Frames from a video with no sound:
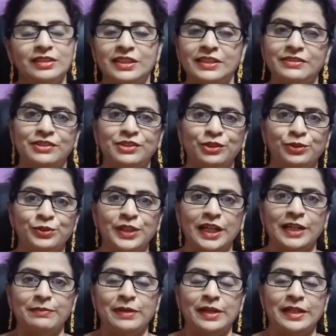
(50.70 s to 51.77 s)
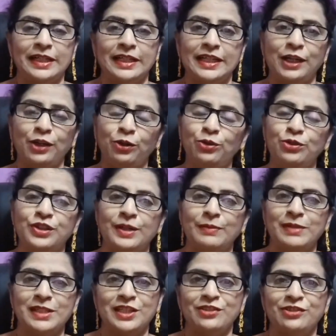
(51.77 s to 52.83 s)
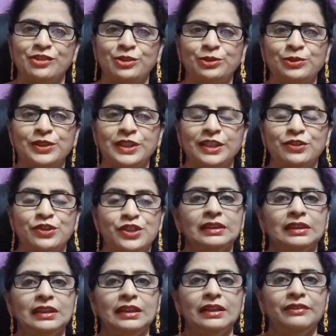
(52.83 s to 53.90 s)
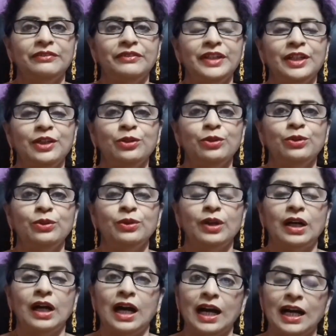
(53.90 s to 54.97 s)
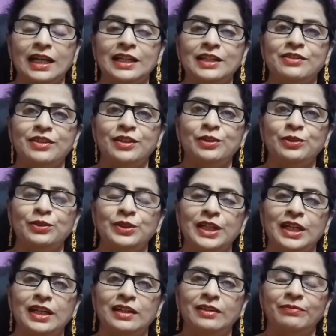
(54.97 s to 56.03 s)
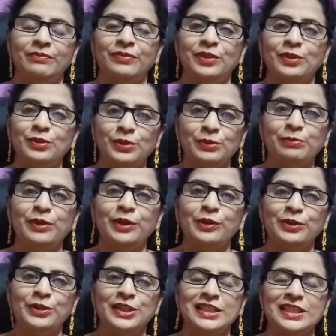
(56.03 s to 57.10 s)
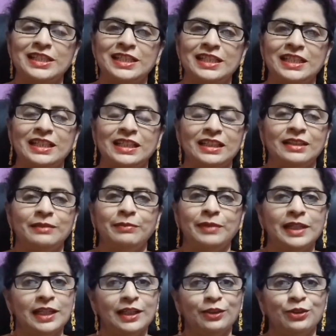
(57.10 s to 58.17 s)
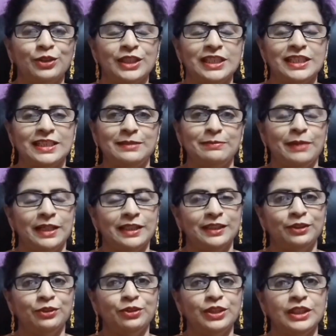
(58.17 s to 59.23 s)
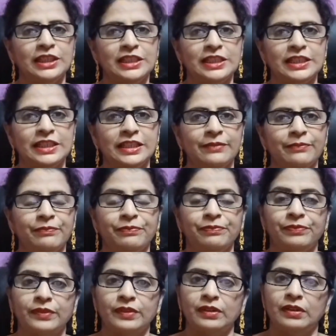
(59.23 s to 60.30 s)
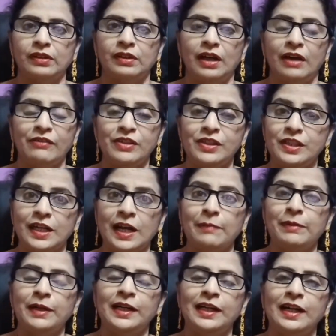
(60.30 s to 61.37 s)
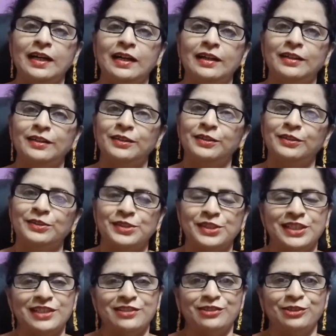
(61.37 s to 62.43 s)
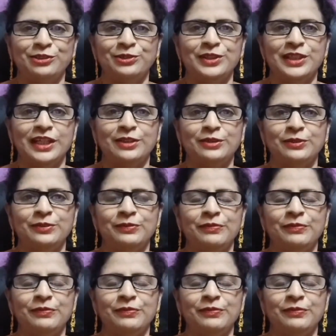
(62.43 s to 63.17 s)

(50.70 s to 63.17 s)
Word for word: జీవిస్తూ ఉంటారు అనమాట ఎక్కువ శ్రమ చేస్తూ ఉంటారు వీళ్ళు అహర్నిశలు కూడా కుటుంబం గురించి పిల్లల గురించి భర్త గురించి అవిశ్రామంగా కృషి చేస్తూ ఉంటారు